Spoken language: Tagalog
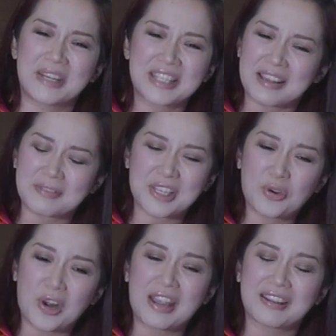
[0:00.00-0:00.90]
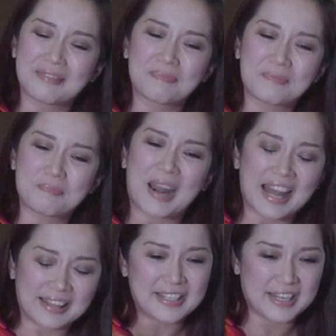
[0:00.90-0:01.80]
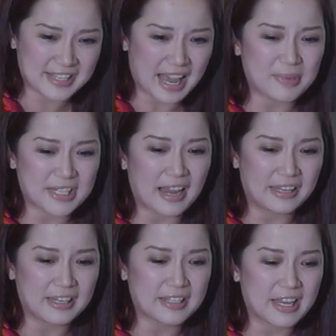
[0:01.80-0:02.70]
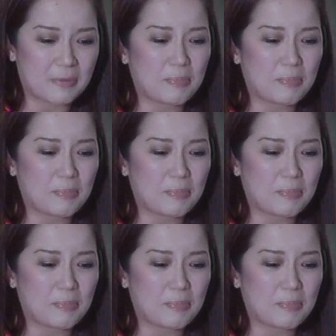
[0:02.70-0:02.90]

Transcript: ng magkabilang panig. Naging maayos naman daw ang